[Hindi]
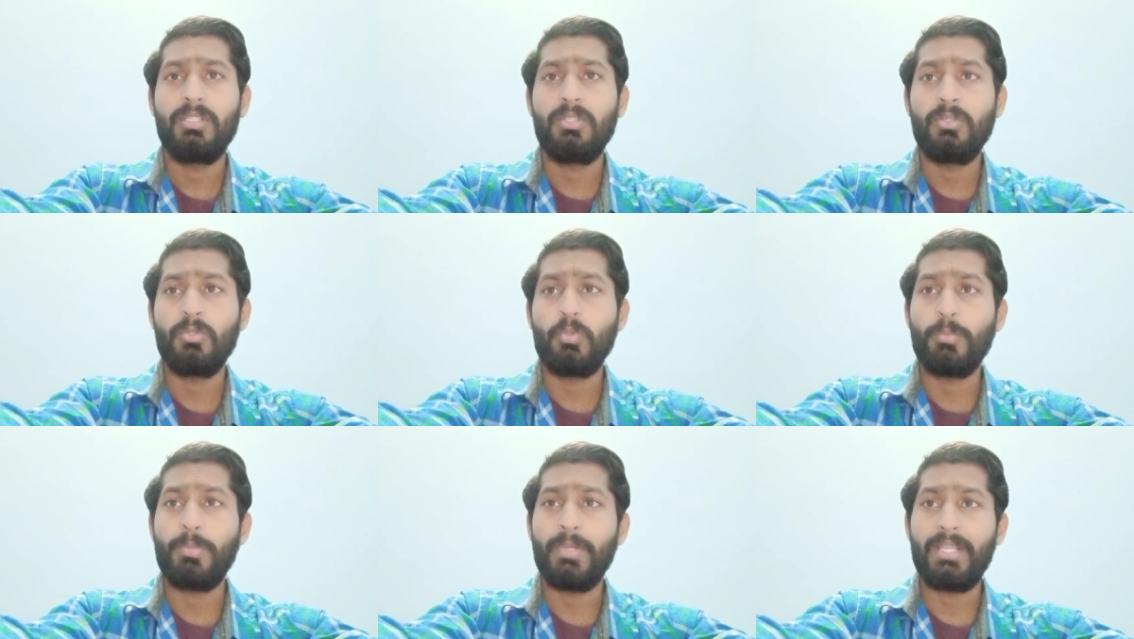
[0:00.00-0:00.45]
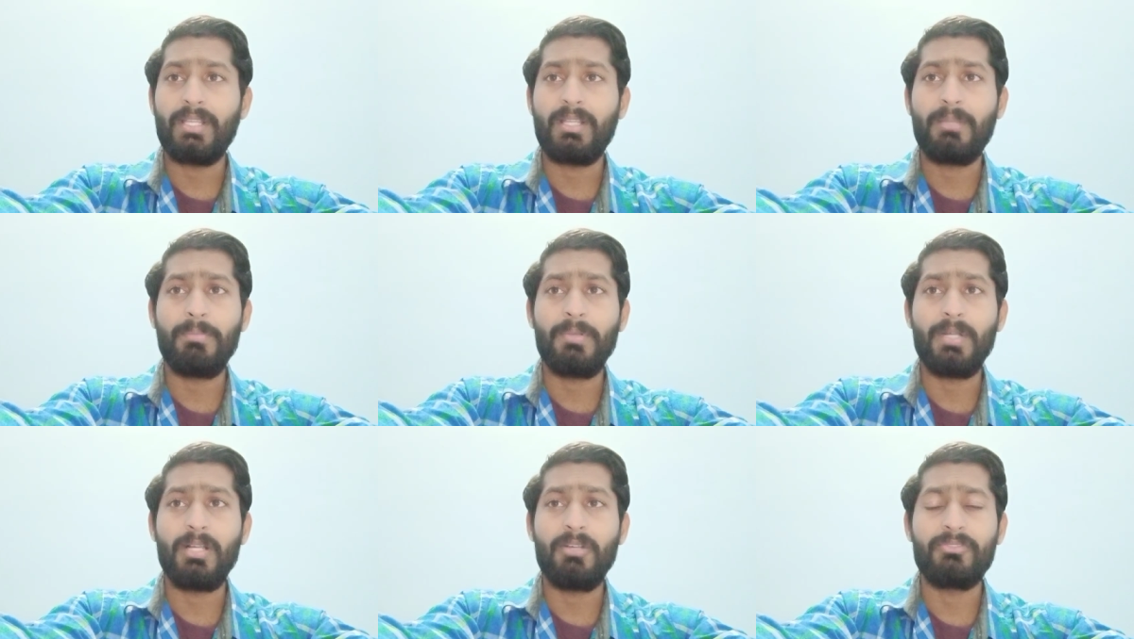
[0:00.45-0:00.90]
रुपए
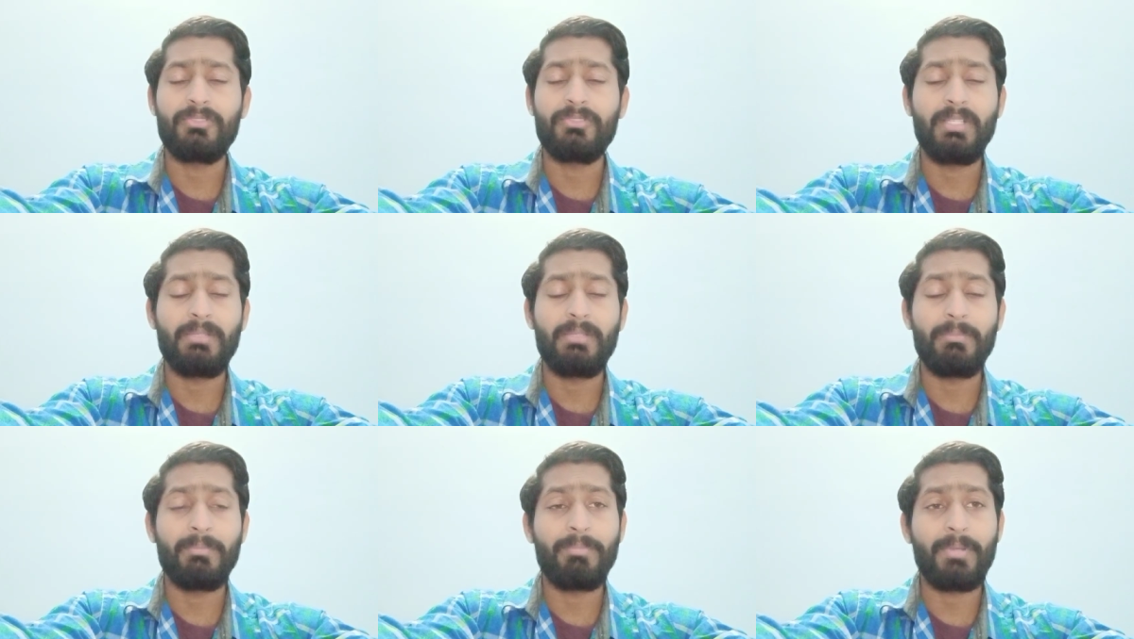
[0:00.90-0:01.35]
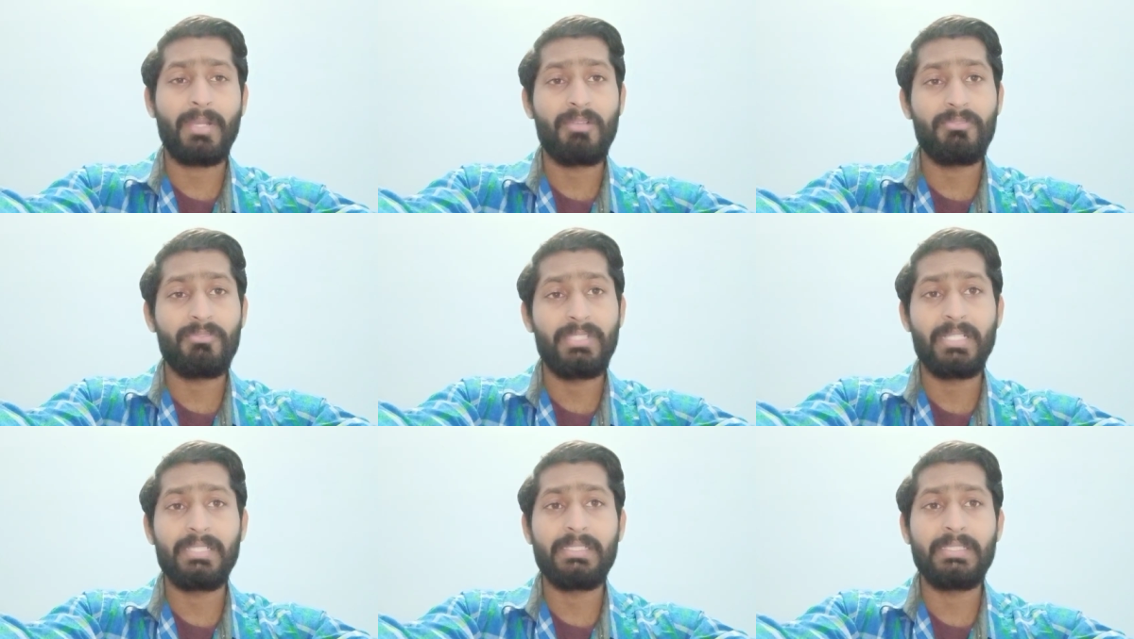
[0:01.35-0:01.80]
का
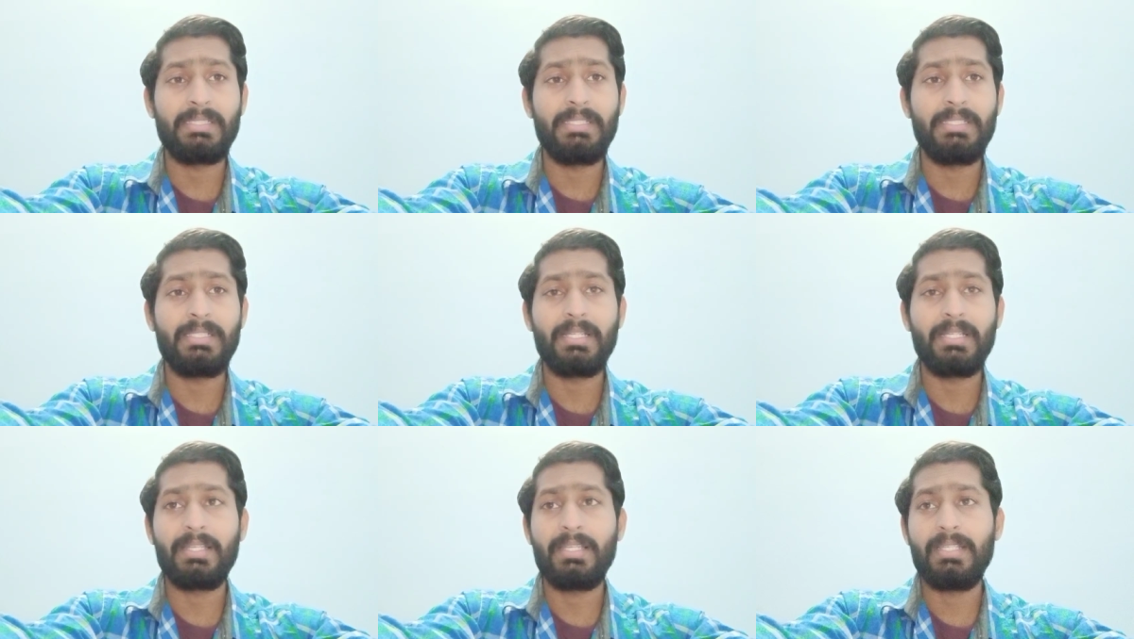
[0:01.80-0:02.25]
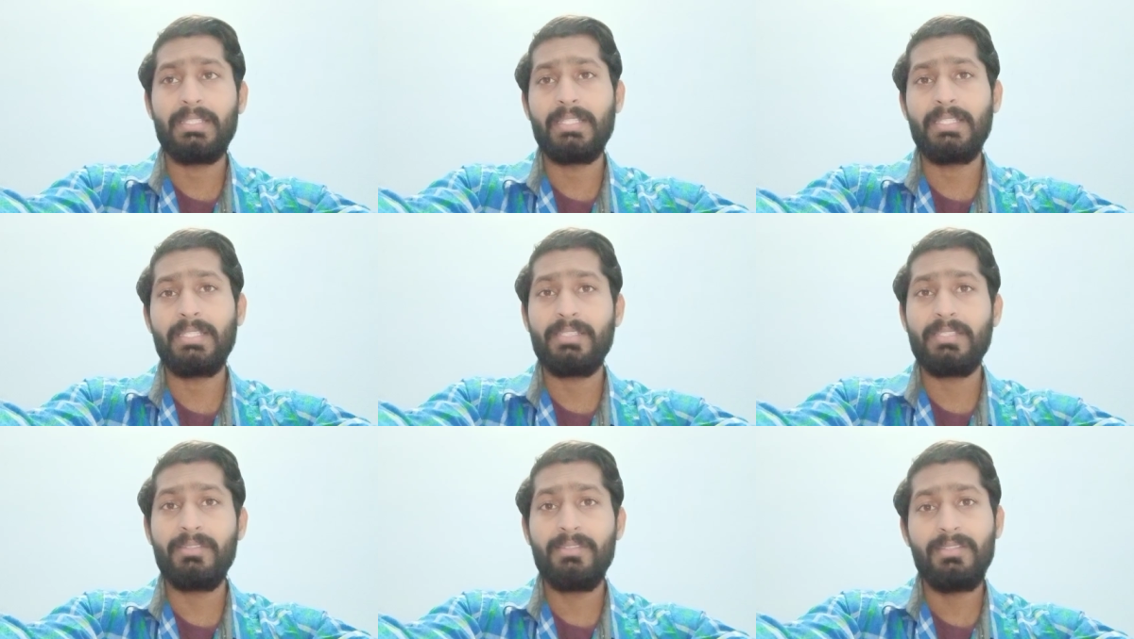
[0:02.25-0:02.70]
प्रावधान किया गया
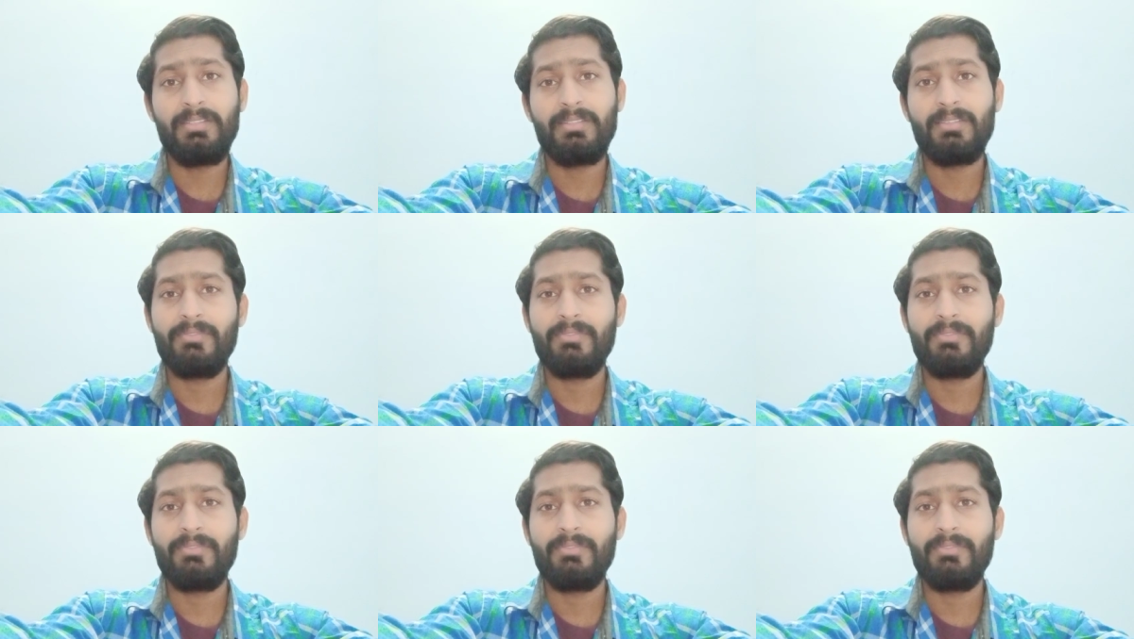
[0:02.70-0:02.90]
यानी कि